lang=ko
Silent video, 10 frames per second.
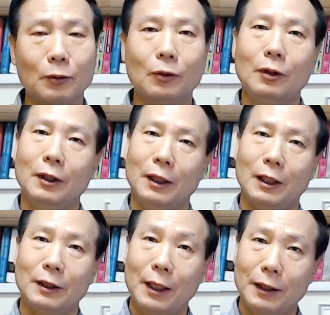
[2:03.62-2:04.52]
또
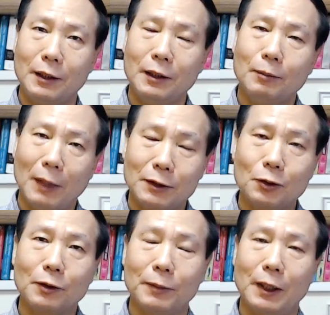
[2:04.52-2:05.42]
아,
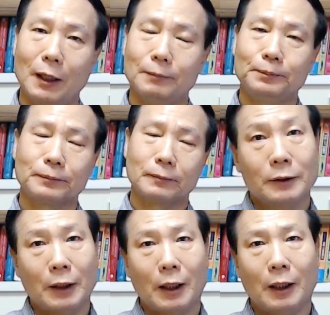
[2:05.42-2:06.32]
대리만족입니다.
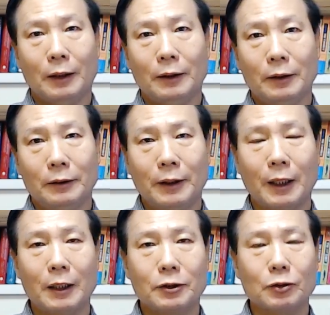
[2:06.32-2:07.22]
자,
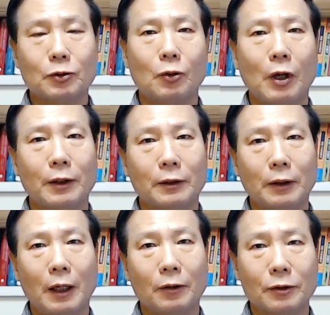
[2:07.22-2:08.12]
내가 스스로 하는,
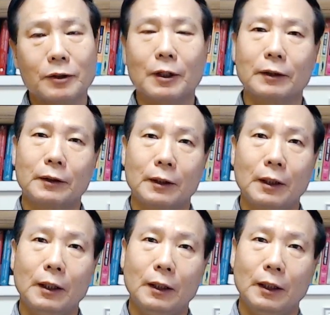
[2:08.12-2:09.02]
할 것을
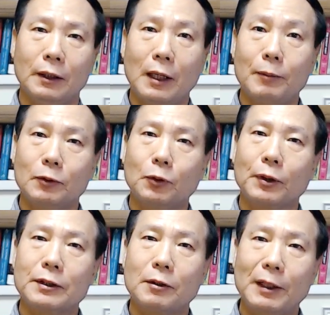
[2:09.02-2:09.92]
갖다가 아, 남을
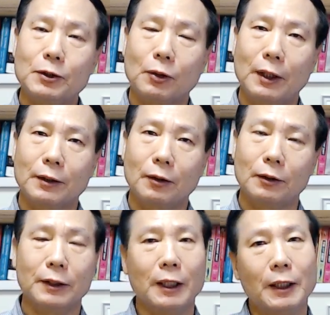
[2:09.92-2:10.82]
통해서 만족하는
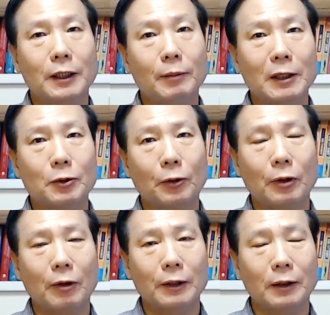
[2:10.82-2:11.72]
것. 이게
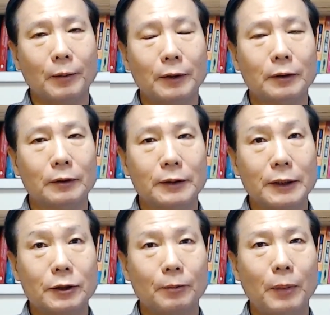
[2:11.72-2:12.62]
대리만족이라고 한다면은
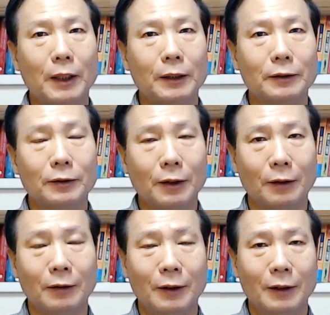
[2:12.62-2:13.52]
직접
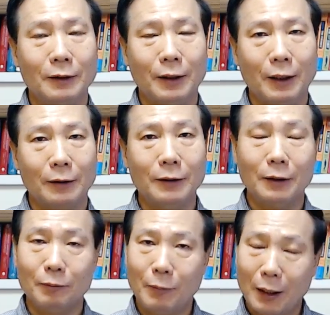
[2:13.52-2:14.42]
하기는요. 네,
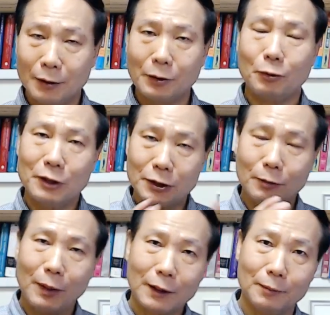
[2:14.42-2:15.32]
그냥 말 그대로
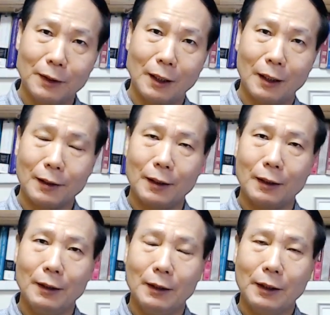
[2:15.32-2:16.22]
직접 하기입니다.
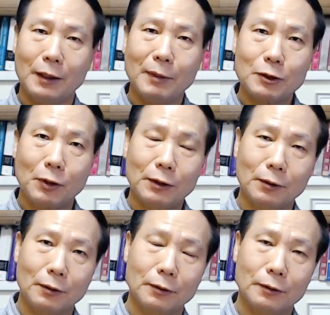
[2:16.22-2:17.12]
아까
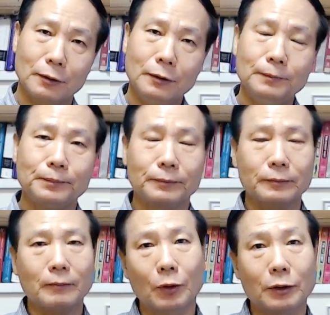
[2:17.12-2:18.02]
대리만족했던 것들.
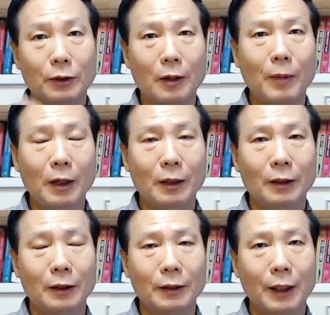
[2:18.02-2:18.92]
뭐 드라마,
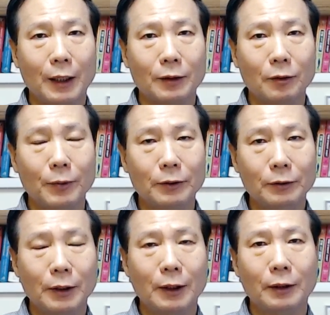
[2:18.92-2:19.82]
네,
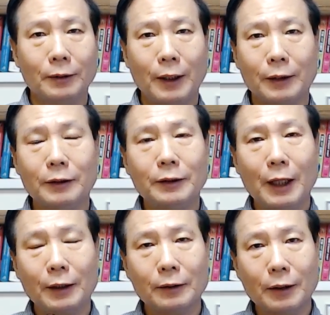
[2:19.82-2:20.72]
그러면은 네, 그
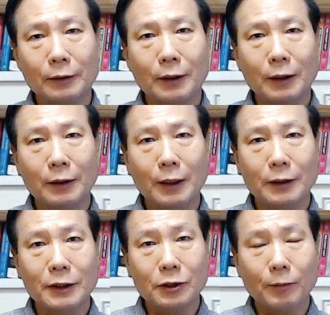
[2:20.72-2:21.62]
얘기를 갖다가
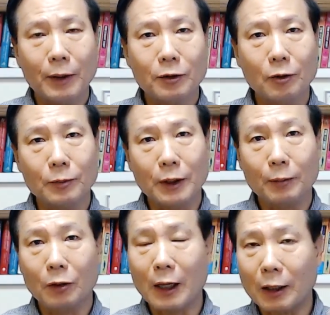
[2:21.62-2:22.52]
내가 직접 하는 겁니다.
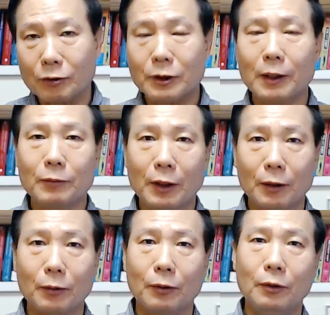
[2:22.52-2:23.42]
뭐 가까운
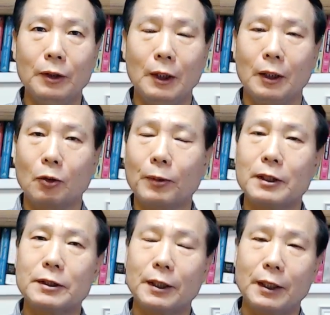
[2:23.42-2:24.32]
사람들하고
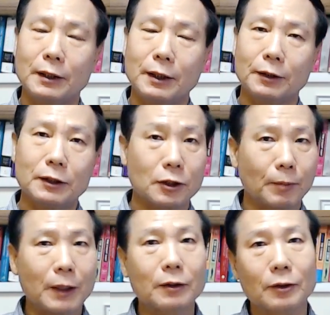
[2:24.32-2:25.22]
로맨스에 대한 얘기를
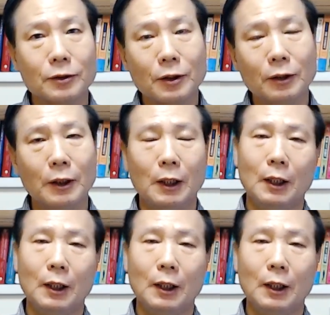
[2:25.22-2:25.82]
직접 하는 거죠.